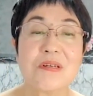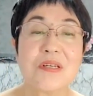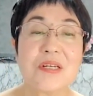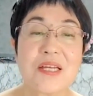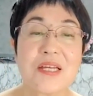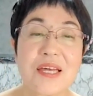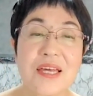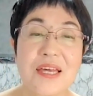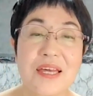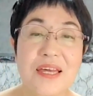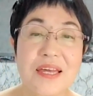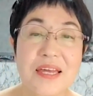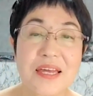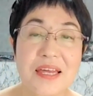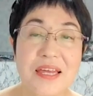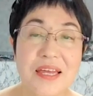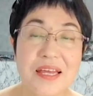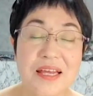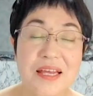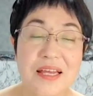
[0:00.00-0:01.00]

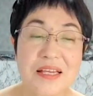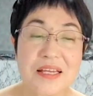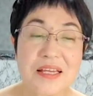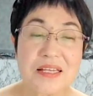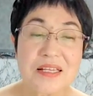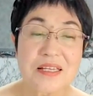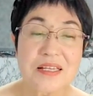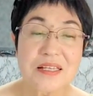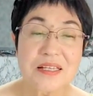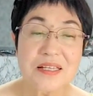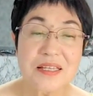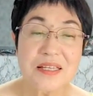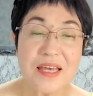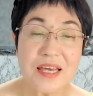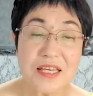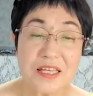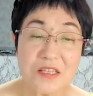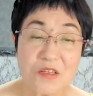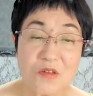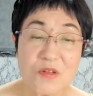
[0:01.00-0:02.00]
えー、原
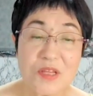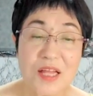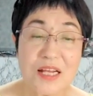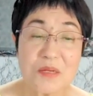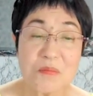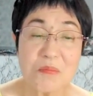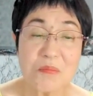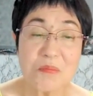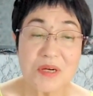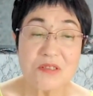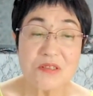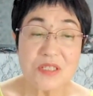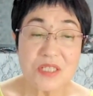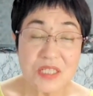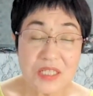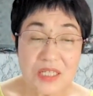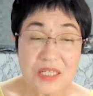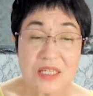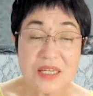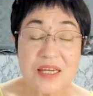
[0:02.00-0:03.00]
因となります
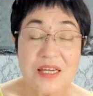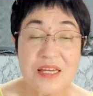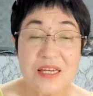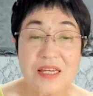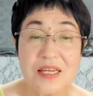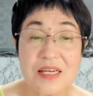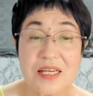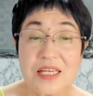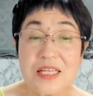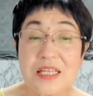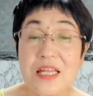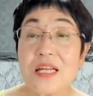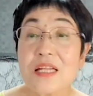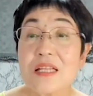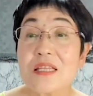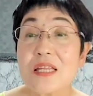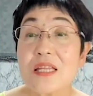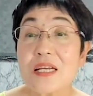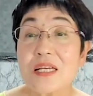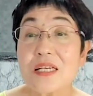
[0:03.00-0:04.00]
し、遺
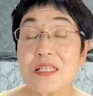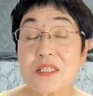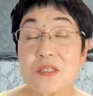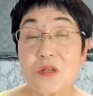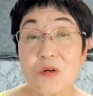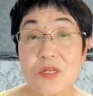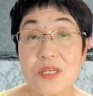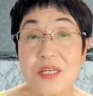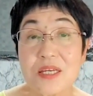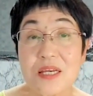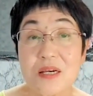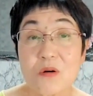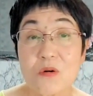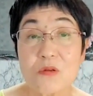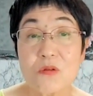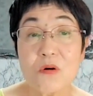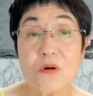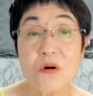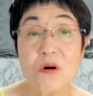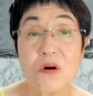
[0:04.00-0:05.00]
伝的素因、こ
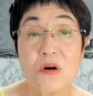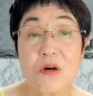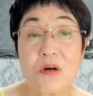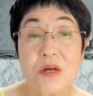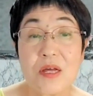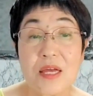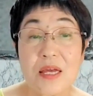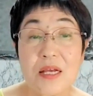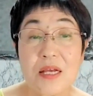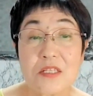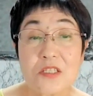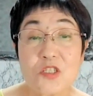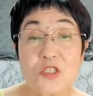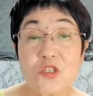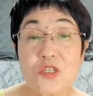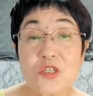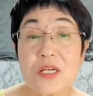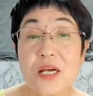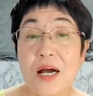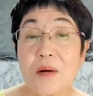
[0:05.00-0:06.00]
の、えー、
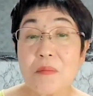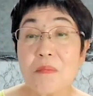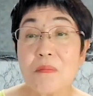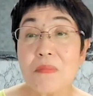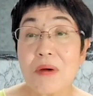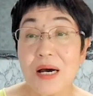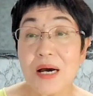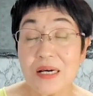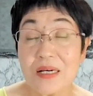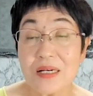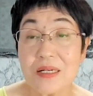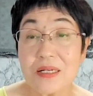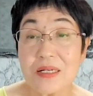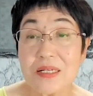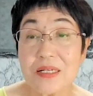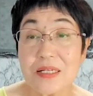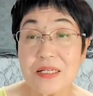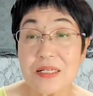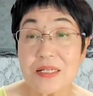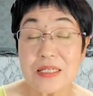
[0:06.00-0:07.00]
椎間板
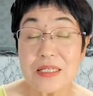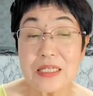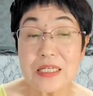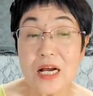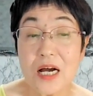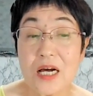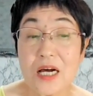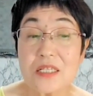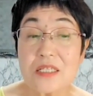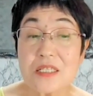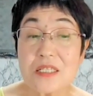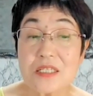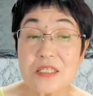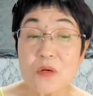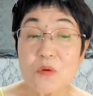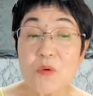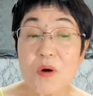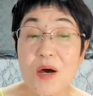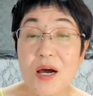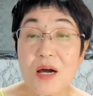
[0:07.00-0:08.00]
に関し
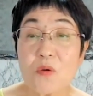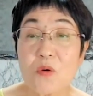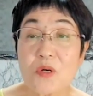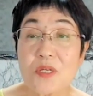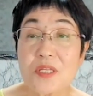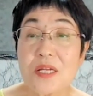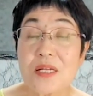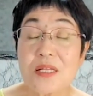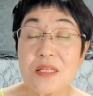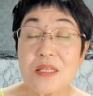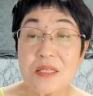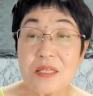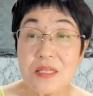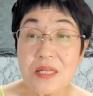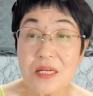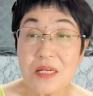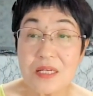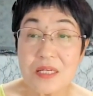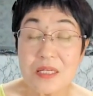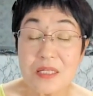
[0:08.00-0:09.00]
ては、こう遺伝
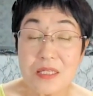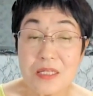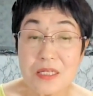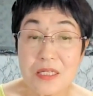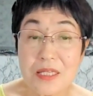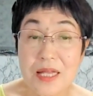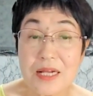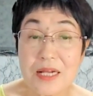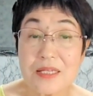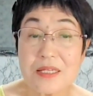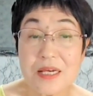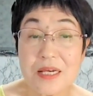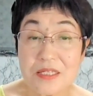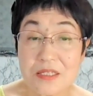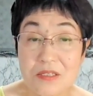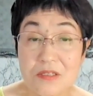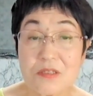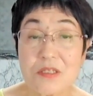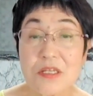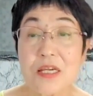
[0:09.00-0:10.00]
的になりや
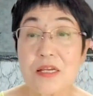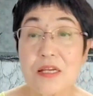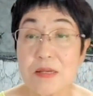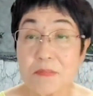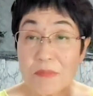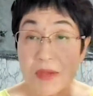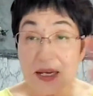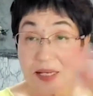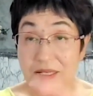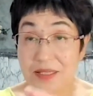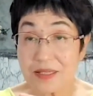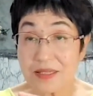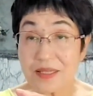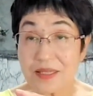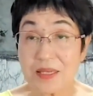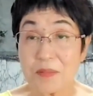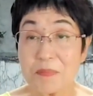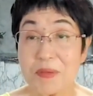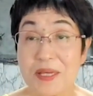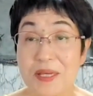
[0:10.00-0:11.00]
すい
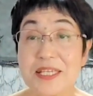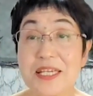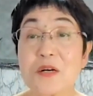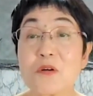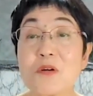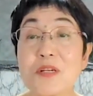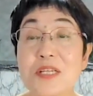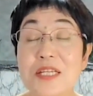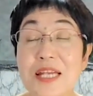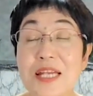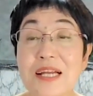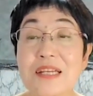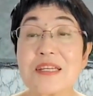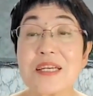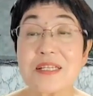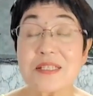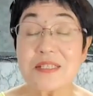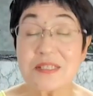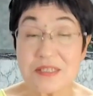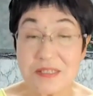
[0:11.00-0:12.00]
ぺっちゃんこになり
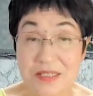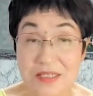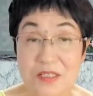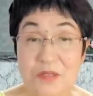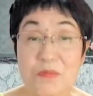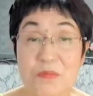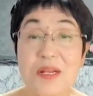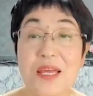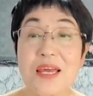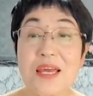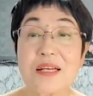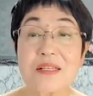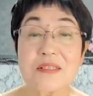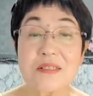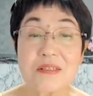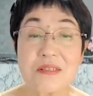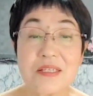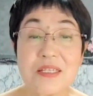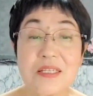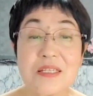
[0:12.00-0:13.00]
やすい、潰れや
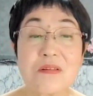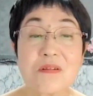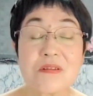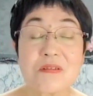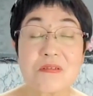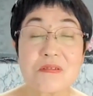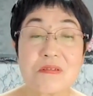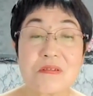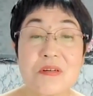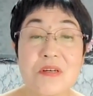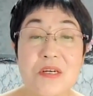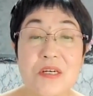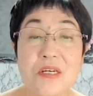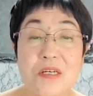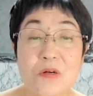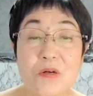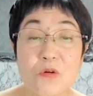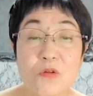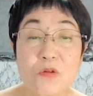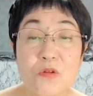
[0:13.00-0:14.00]
すいという
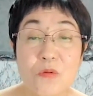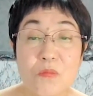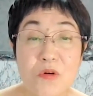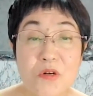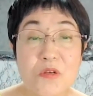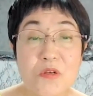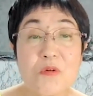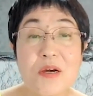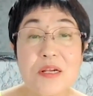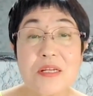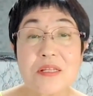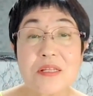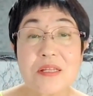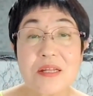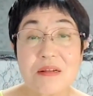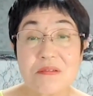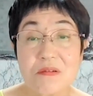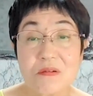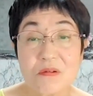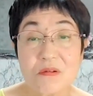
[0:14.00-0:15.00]
ことも言われて
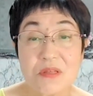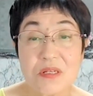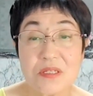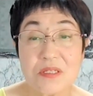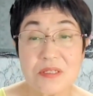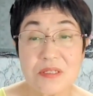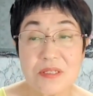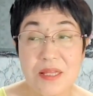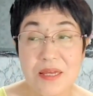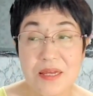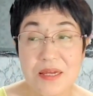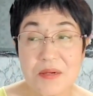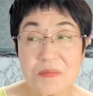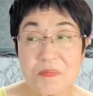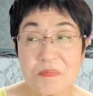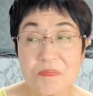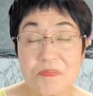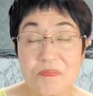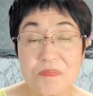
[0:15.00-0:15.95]
いるようですね。